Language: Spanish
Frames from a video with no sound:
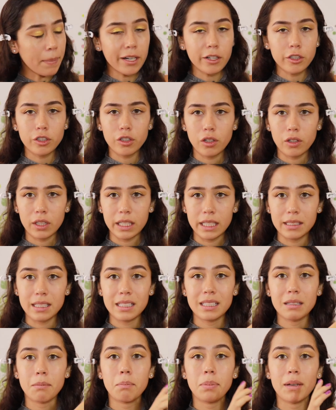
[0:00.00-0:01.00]
pero yo lo quise
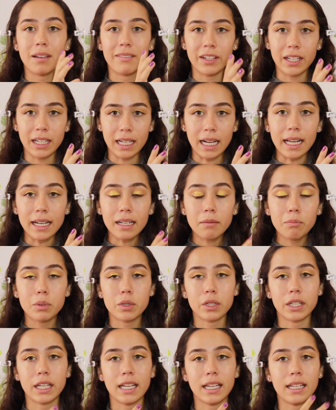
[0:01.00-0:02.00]
simplificar
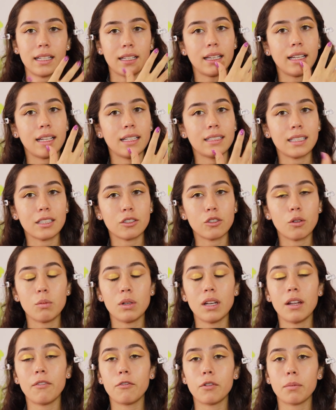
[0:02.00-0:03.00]
porque esta es
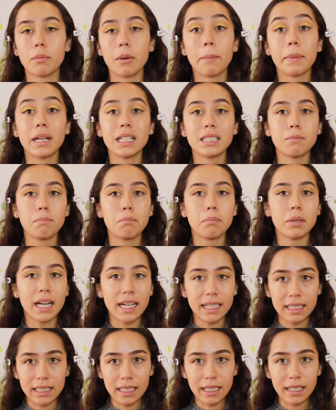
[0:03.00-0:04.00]
como la forma más
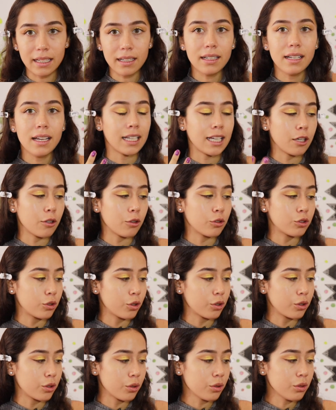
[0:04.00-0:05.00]
práctica que
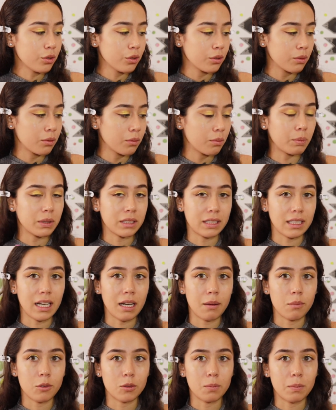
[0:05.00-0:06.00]
nosotros pues
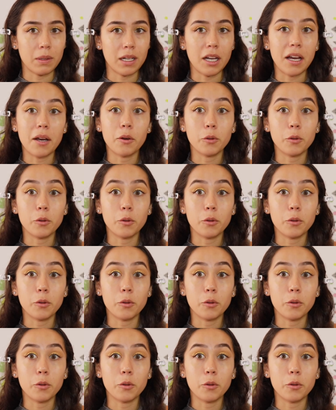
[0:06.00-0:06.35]
tenemos para